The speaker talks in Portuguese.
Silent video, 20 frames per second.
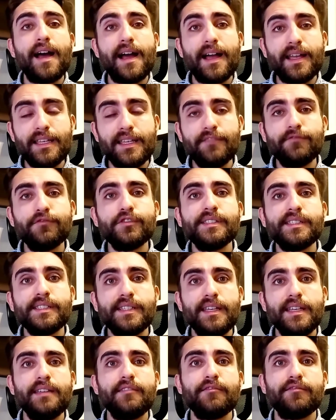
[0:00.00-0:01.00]
aí
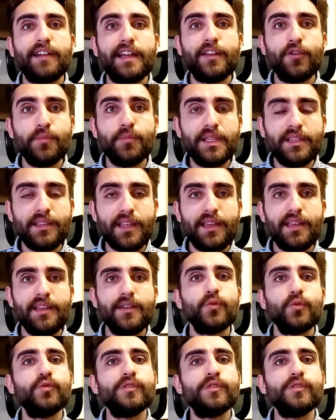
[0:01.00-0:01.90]
você vai obter